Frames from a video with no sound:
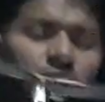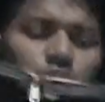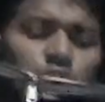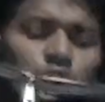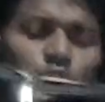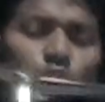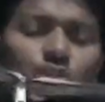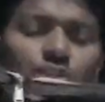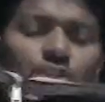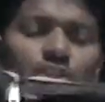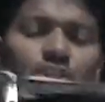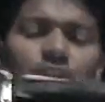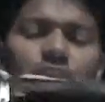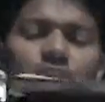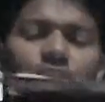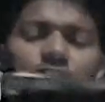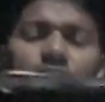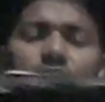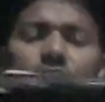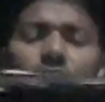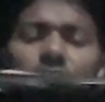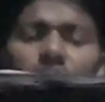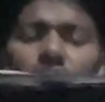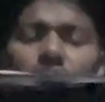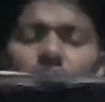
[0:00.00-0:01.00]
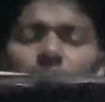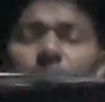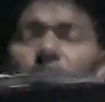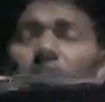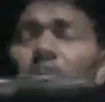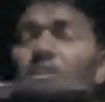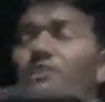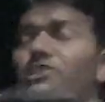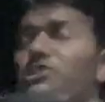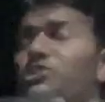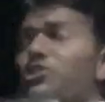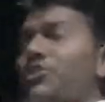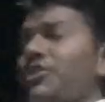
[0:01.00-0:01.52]
चोरी करने वाला
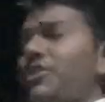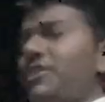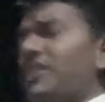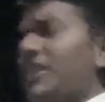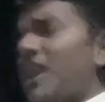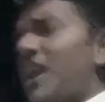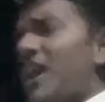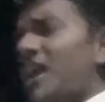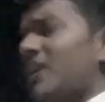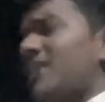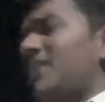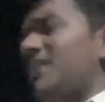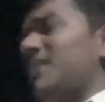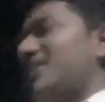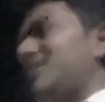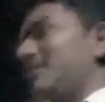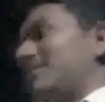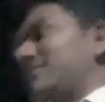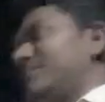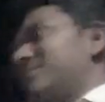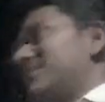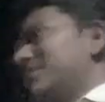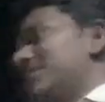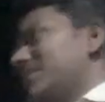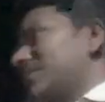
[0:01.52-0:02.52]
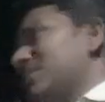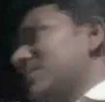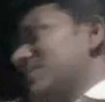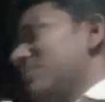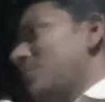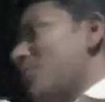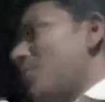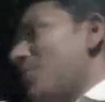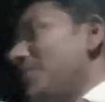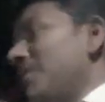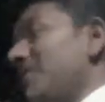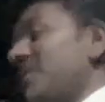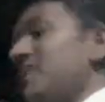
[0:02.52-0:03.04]
फिर चोरी ना करे
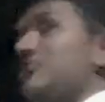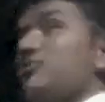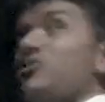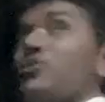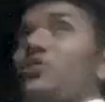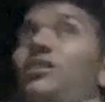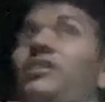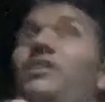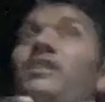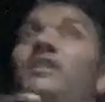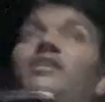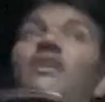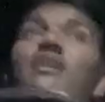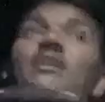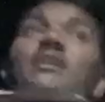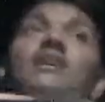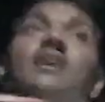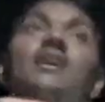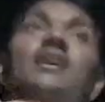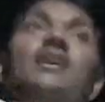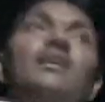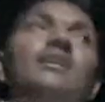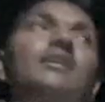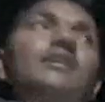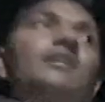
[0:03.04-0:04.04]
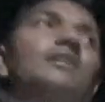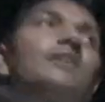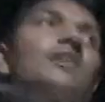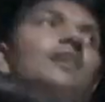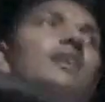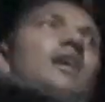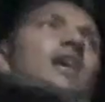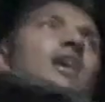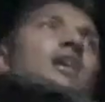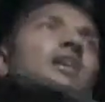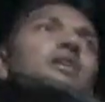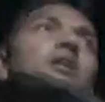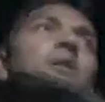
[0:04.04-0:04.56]
कौन ही चोरी नहीं करना है
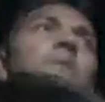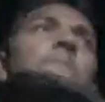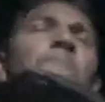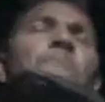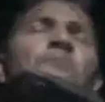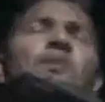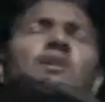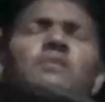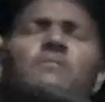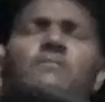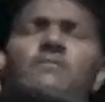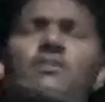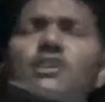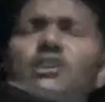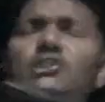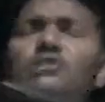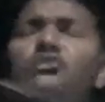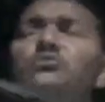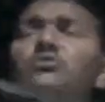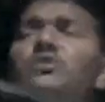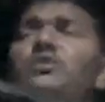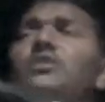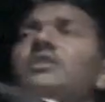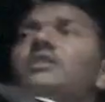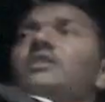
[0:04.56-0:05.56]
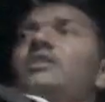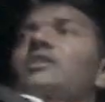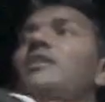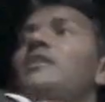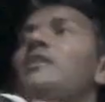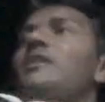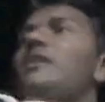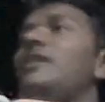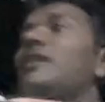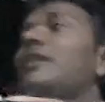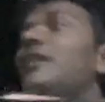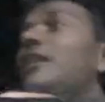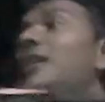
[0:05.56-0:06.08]
अगर हम परमेश्वर का
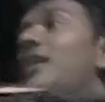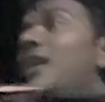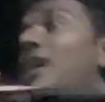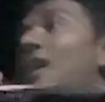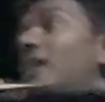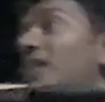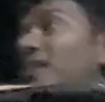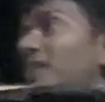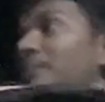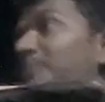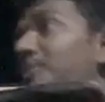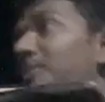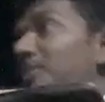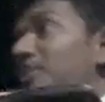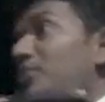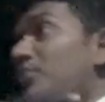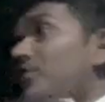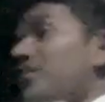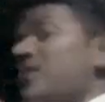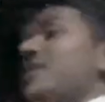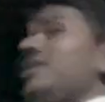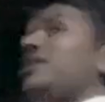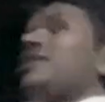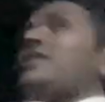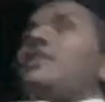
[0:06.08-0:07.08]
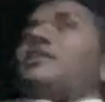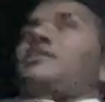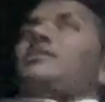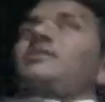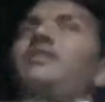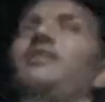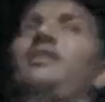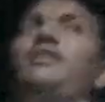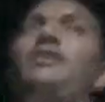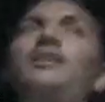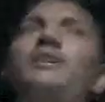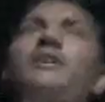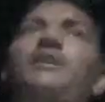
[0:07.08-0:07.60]
अगर हम अनुकरण
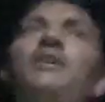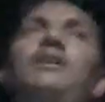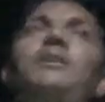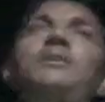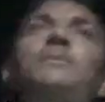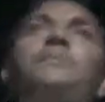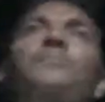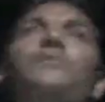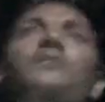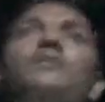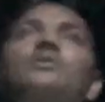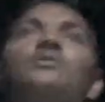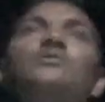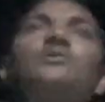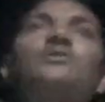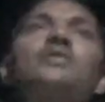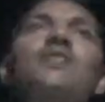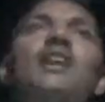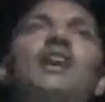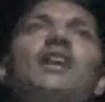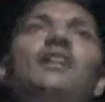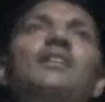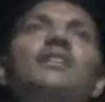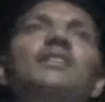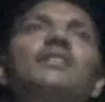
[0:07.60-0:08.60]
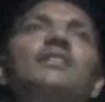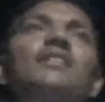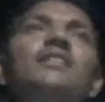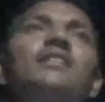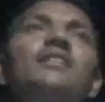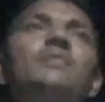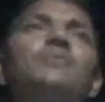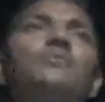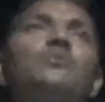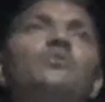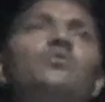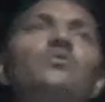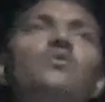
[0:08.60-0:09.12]
करते हैं तो क्या नहीं करना
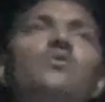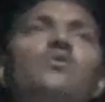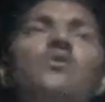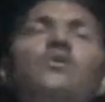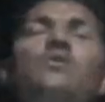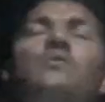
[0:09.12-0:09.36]
हम लोग को